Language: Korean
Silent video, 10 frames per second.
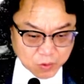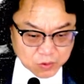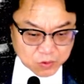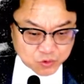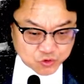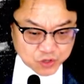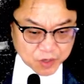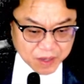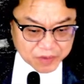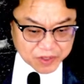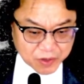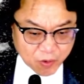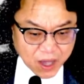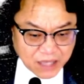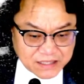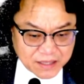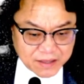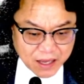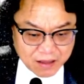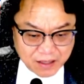수렴하면요
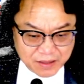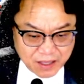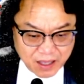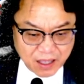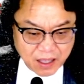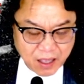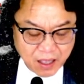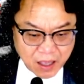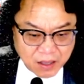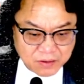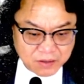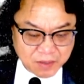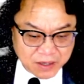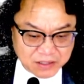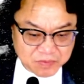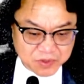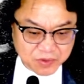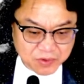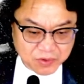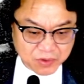확산하려 한다, 그렇게
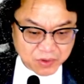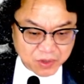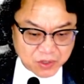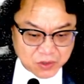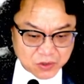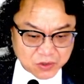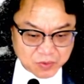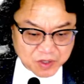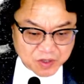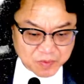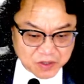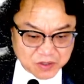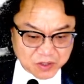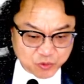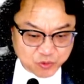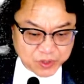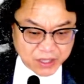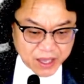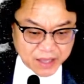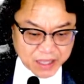말씀드렸고, 그러면 이평선이
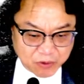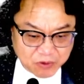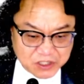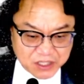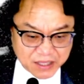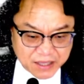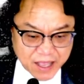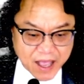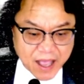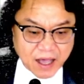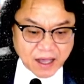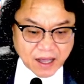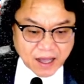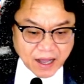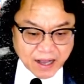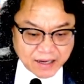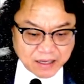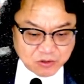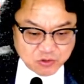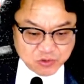위에 다 위치한 어, 하락
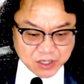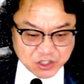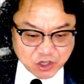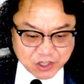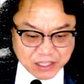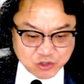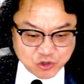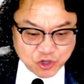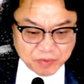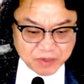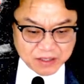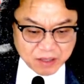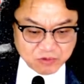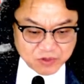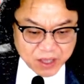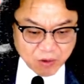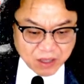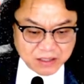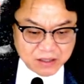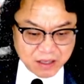추세 전환 초입이기 때문에
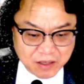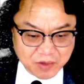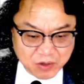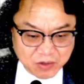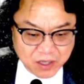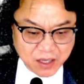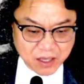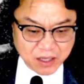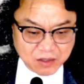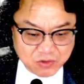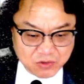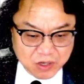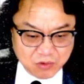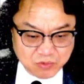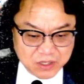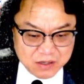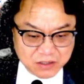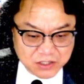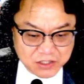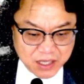확산되려면 어떻게 주가가 움직일
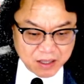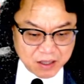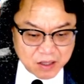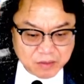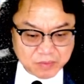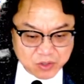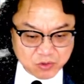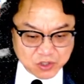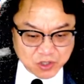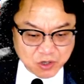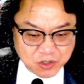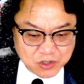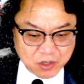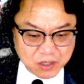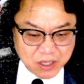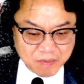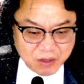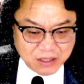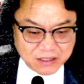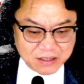것이냐, 밑으로 쳐져야만
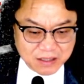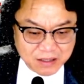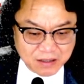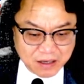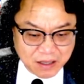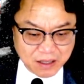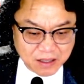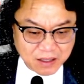확산될 테니까